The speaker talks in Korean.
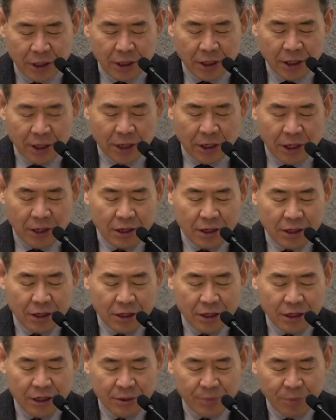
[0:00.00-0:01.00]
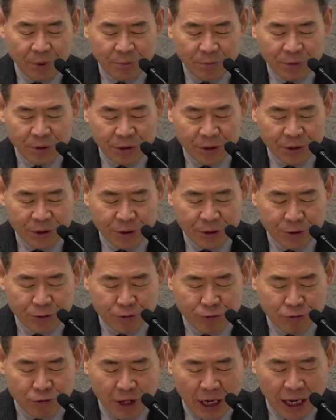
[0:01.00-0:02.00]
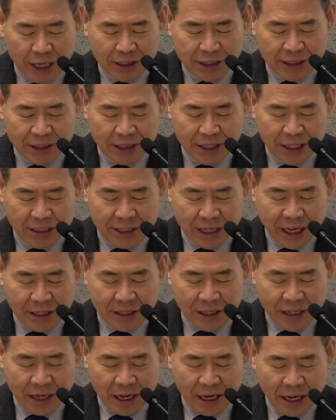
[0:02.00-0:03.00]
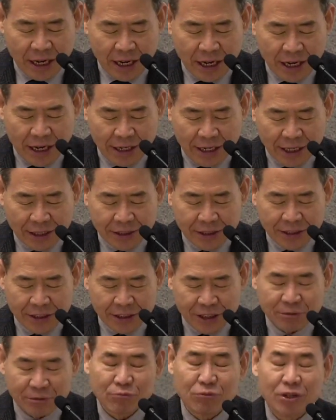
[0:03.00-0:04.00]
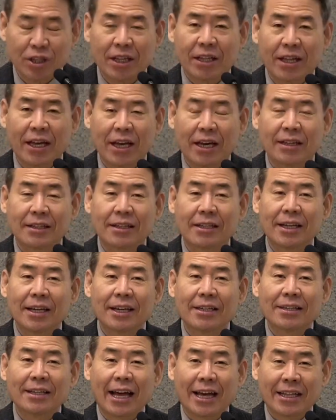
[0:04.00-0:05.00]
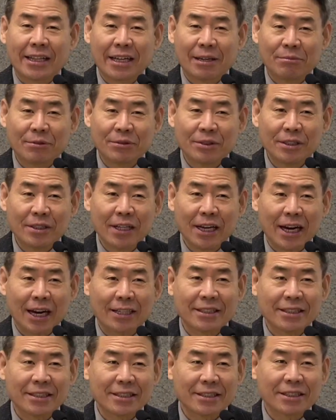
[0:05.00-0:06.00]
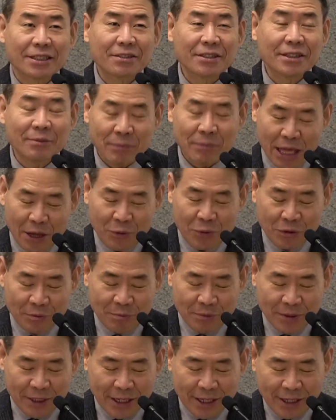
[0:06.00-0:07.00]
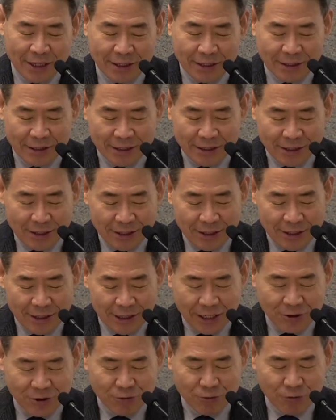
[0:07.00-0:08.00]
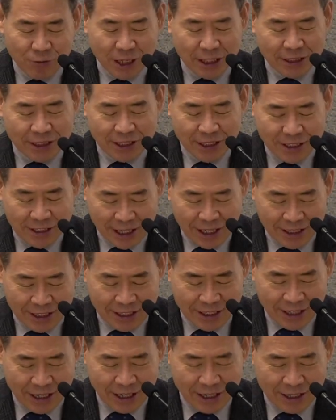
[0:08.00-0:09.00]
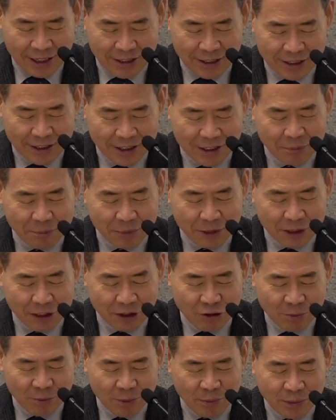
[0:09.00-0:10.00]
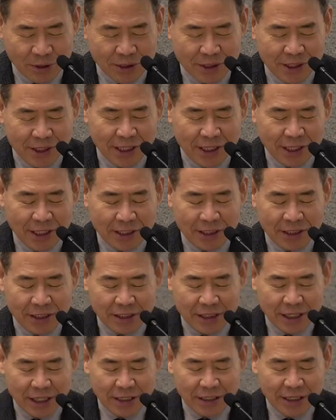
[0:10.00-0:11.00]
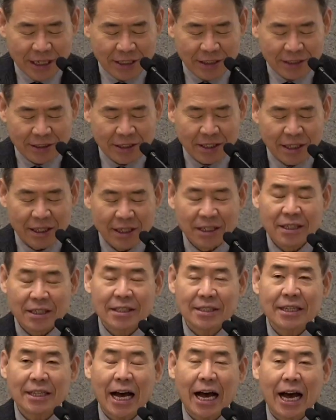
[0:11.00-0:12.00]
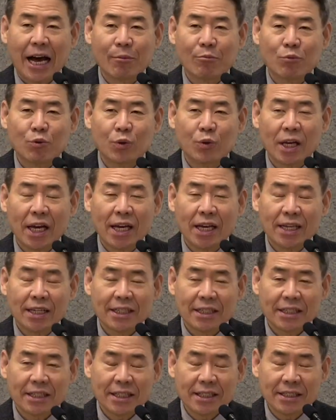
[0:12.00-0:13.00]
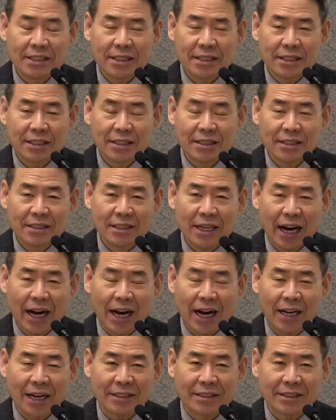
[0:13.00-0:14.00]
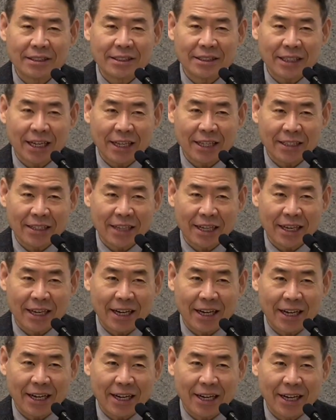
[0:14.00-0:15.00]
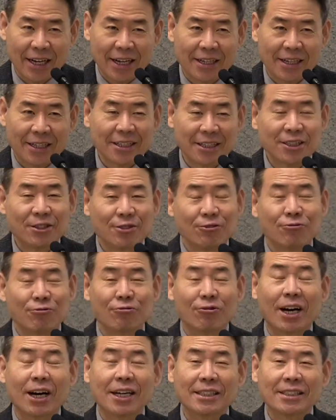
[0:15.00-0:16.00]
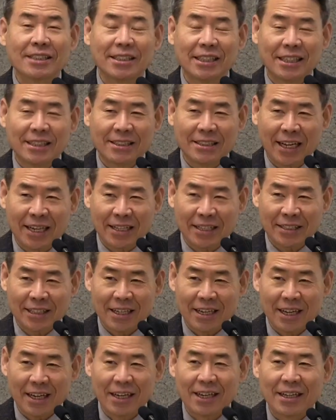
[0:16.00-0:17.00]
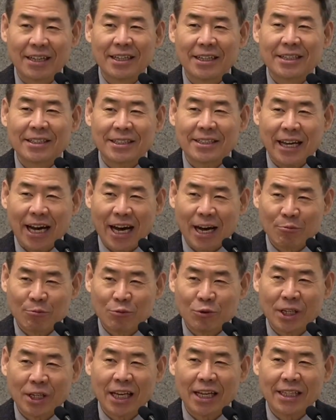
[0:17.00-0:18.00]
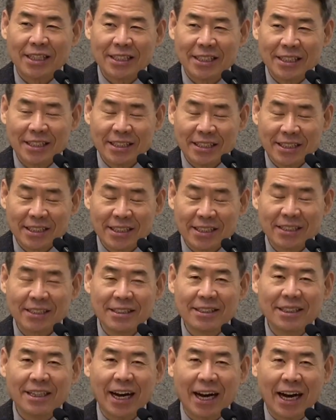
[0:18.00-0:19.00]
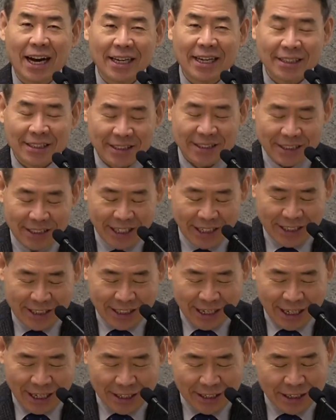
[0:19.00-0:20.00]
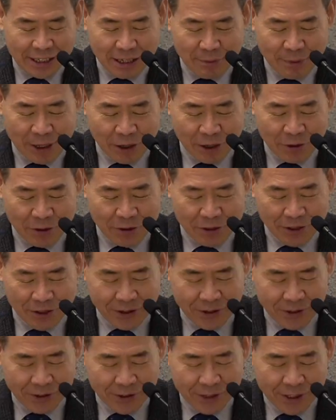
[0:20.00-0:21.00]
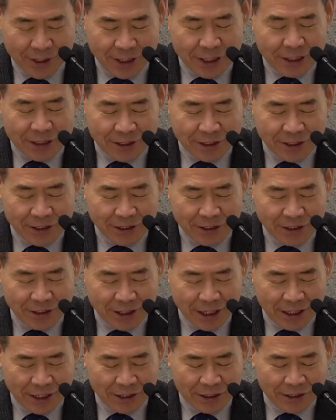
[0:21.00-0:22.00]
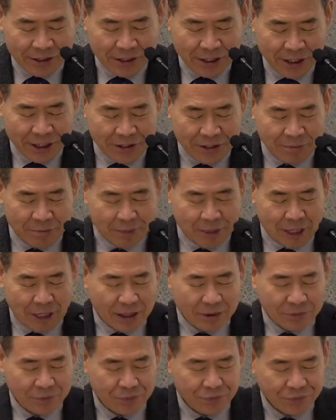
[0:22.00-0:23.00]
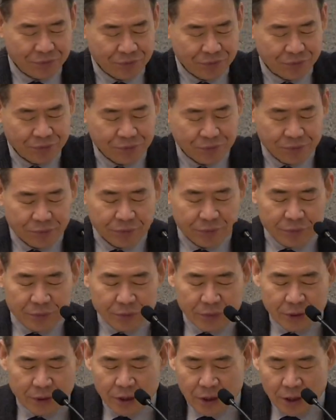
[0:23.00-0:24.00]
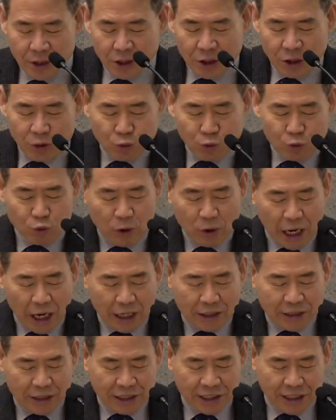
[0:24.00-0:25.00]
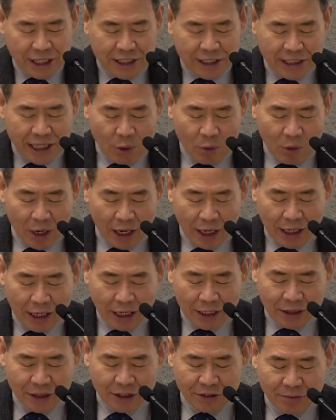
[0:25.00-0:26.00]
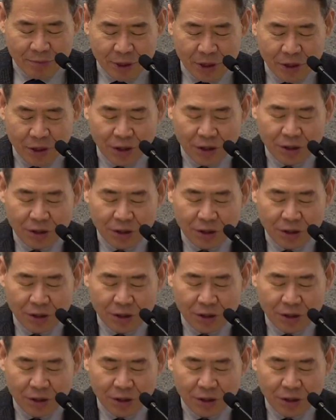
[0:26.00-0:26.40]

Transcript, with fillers: 아, 이 본문은 누가 지혜자냐라는 이 질문에 대한 대답을 하는 그런 내용입니다. 그래서 누가 지혜자냐? 첫 번째로 보면은 지혜자는 사물의 이치를 아는 자이다. 누가 지혜자이냐? 사물의 이치를 아는 자이다. 이렇게 말하고 있어요. 1절을 제가 읽어드리겠습니다. 누가 지혜자와 같으며